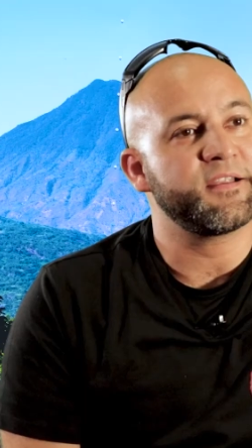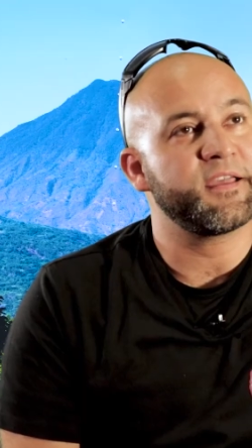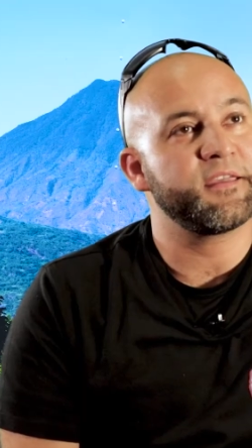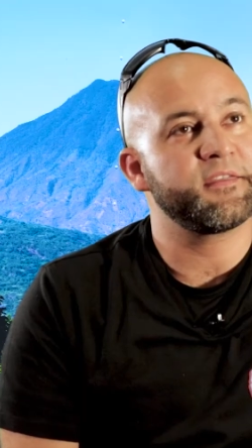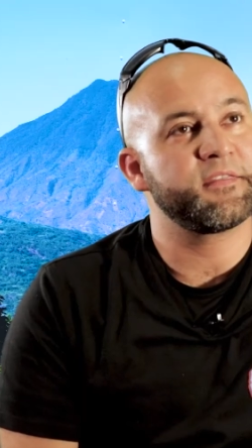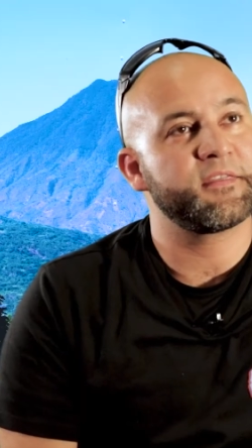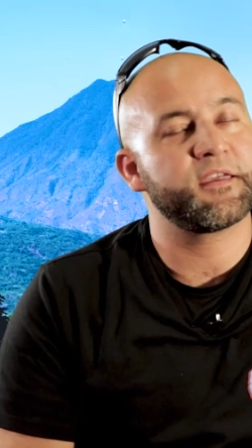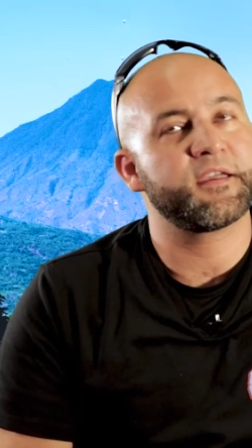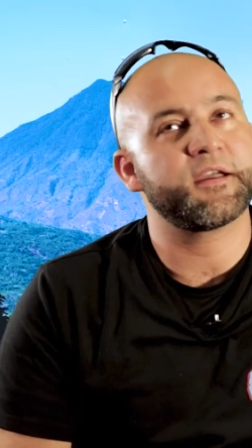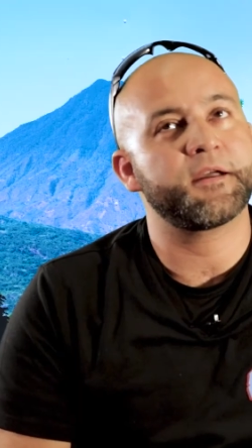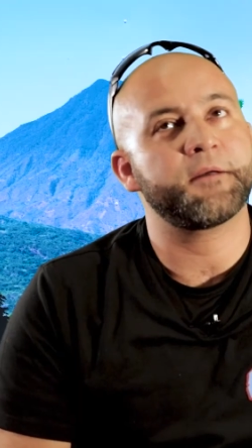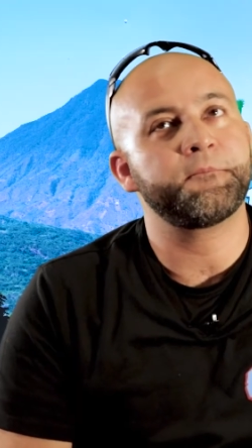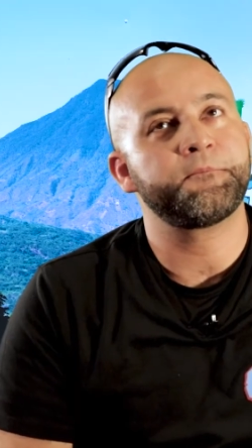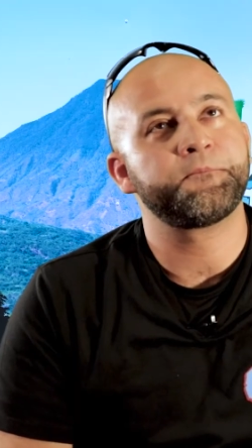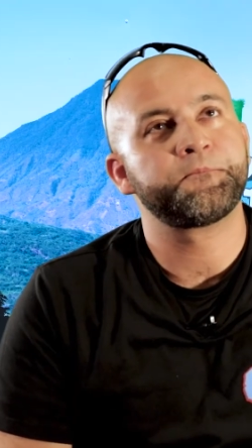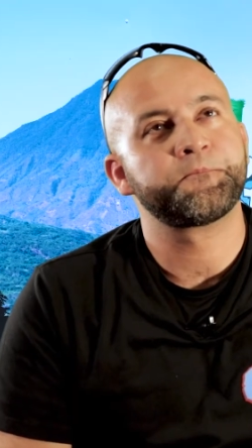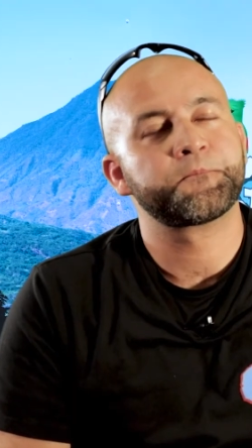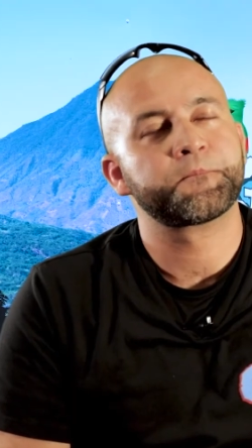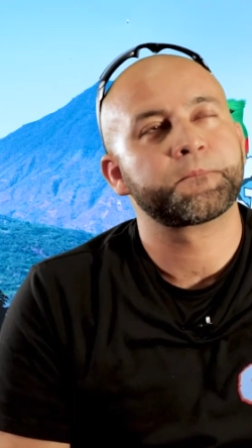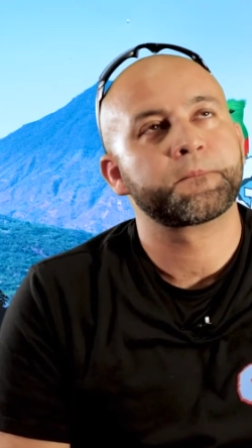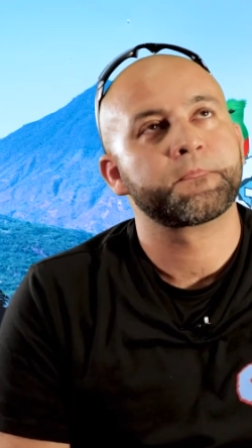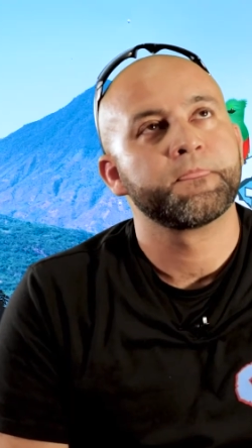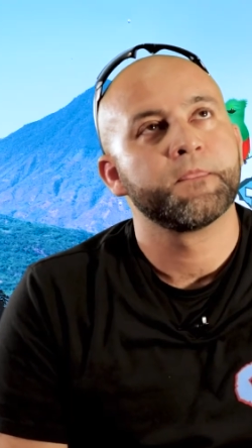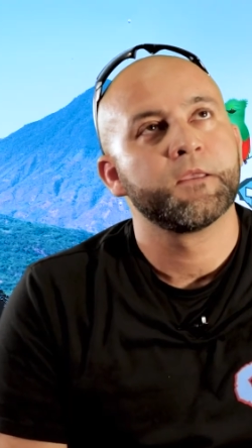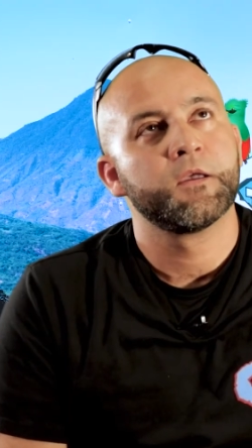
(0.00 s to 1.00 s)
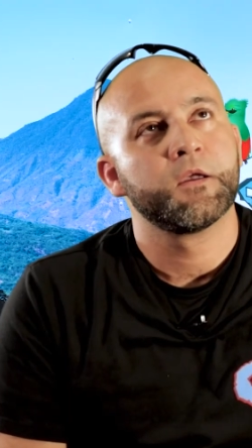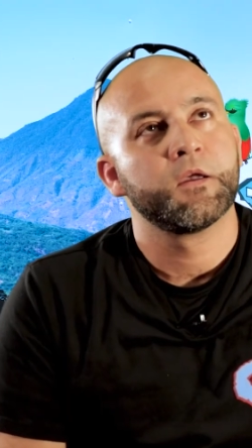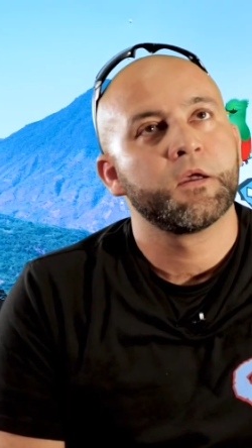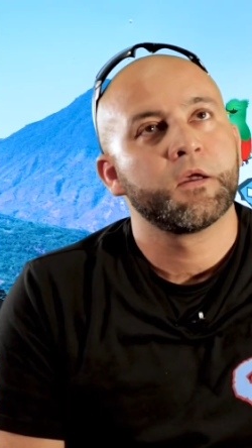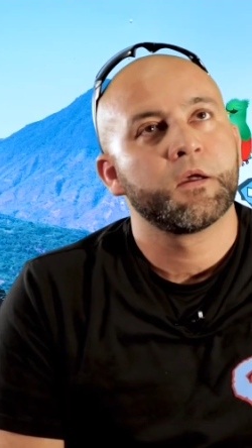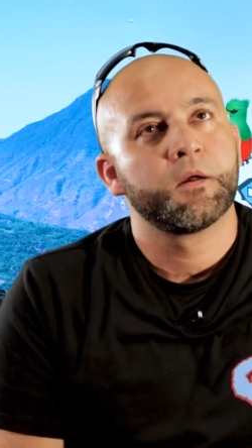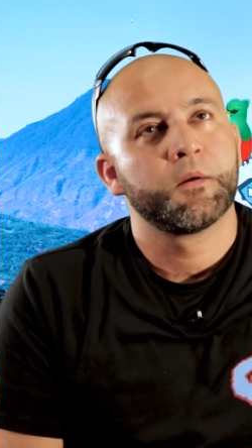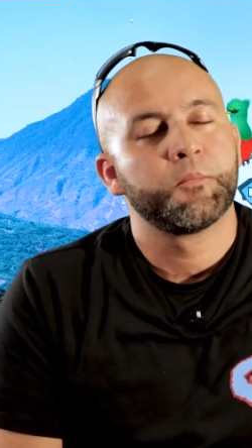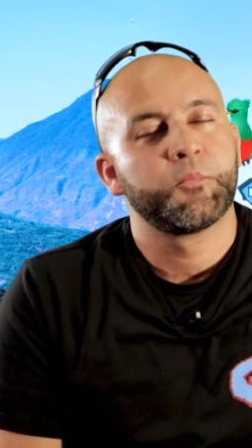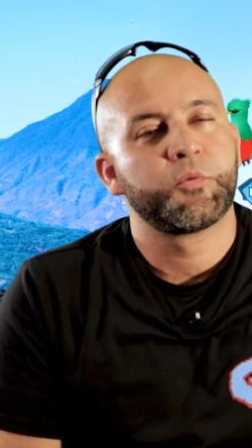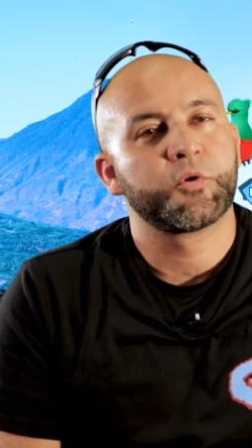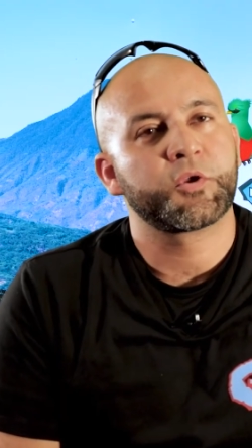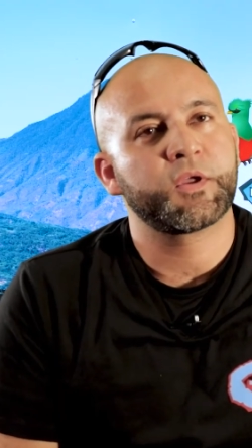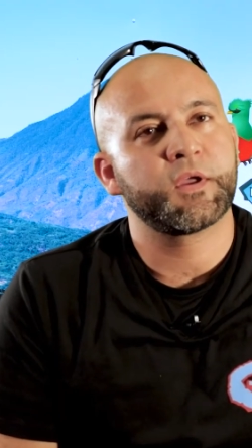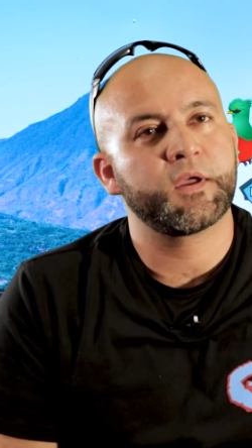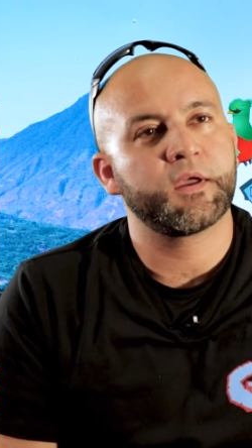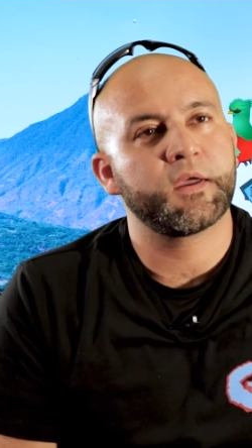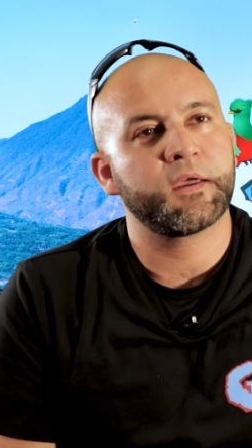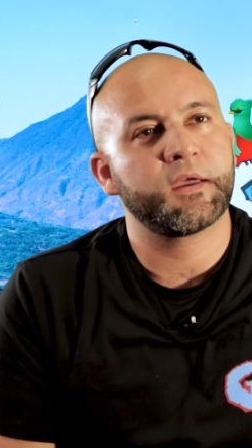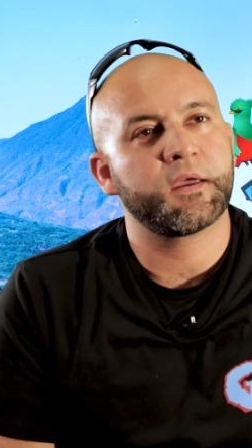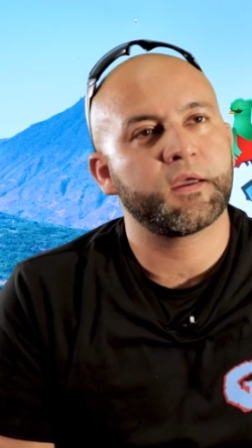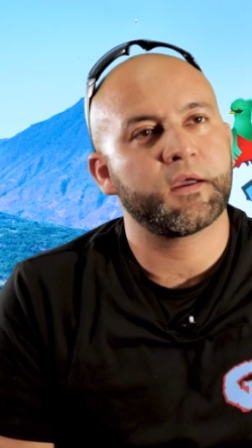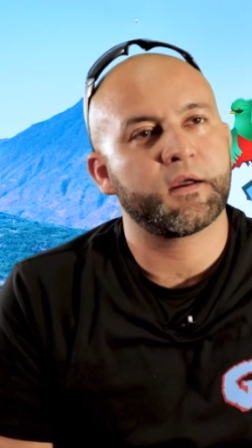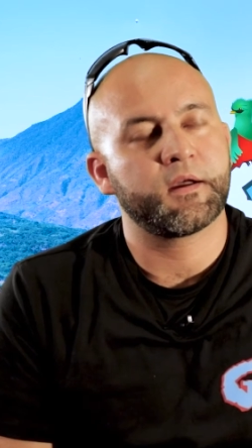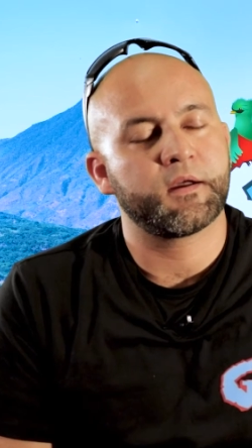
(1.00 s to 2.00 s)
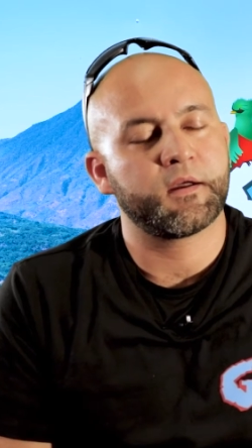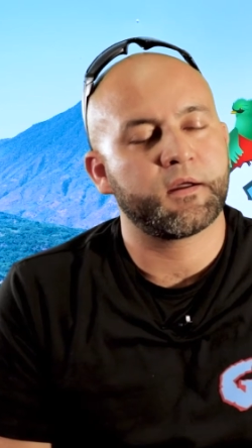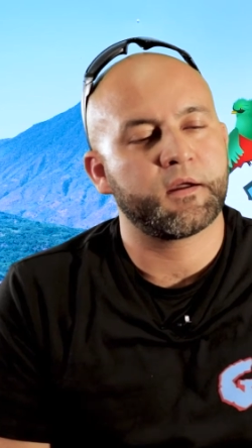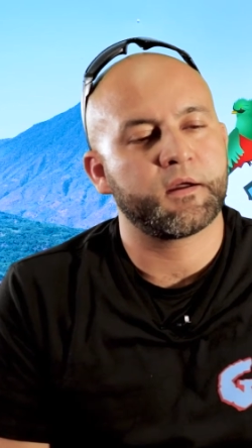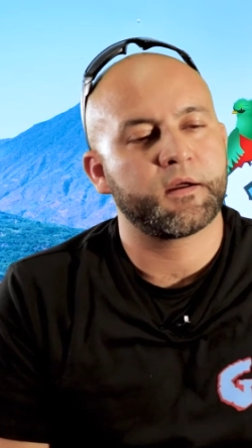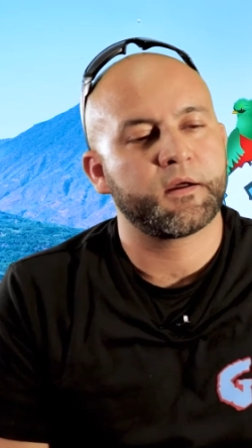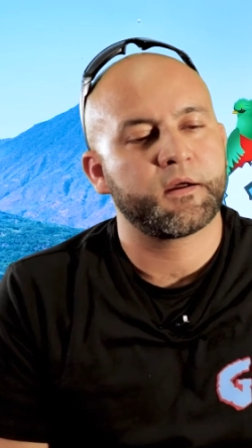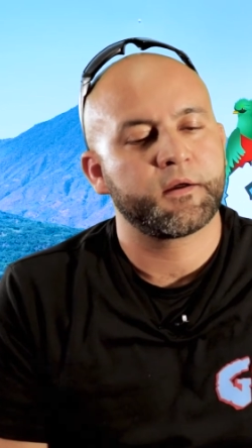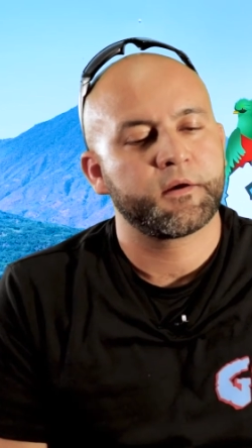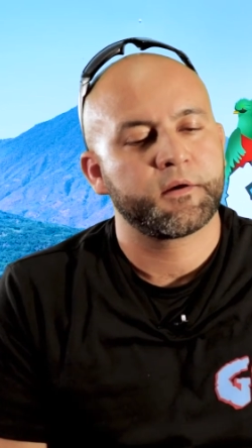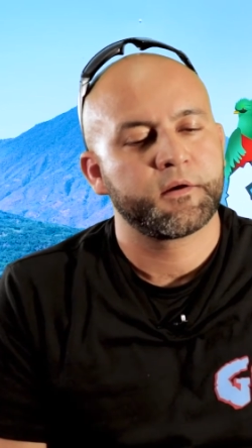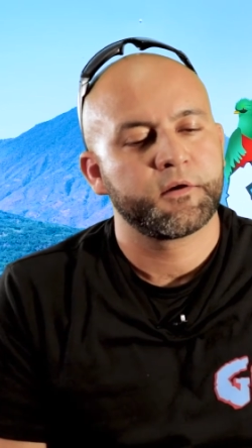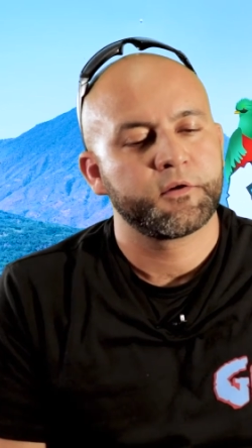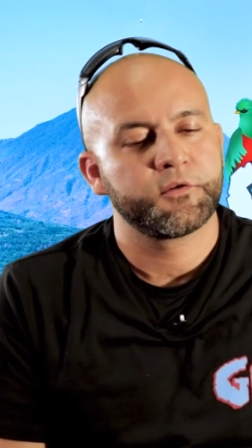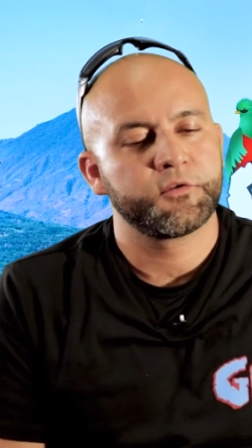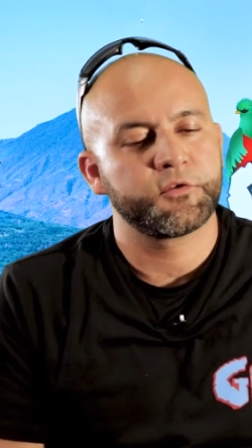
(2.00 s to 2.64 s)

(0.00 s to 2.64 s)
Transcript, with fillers: la idea porque ah,